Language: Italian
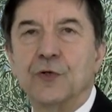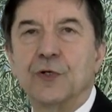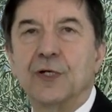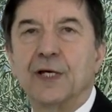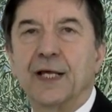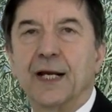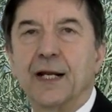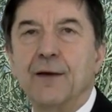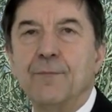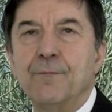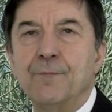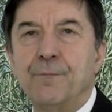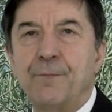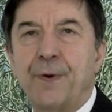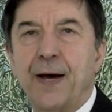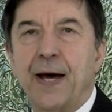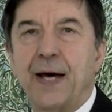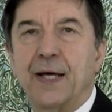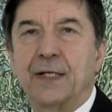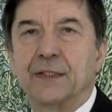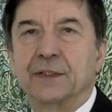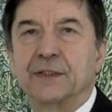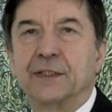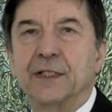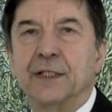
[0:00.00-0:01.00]
gran
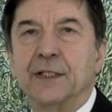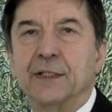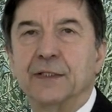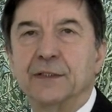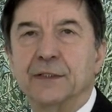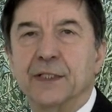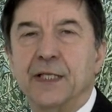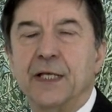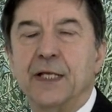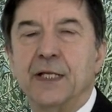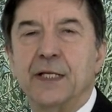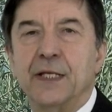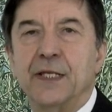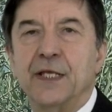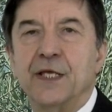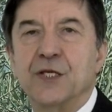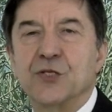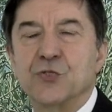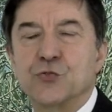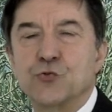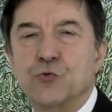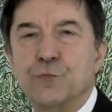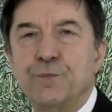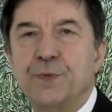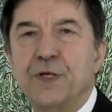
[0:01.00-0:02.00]
parte delle
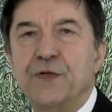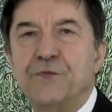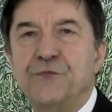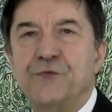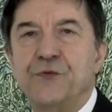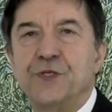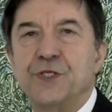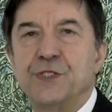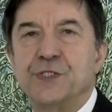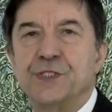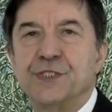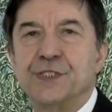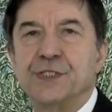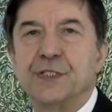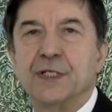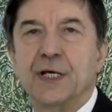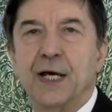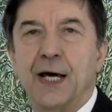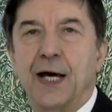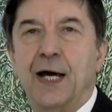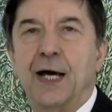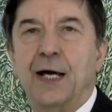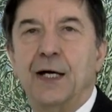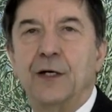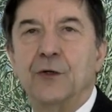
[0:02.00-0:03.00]
superfici
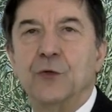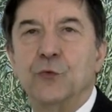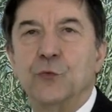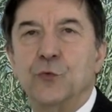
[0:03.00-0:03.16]
a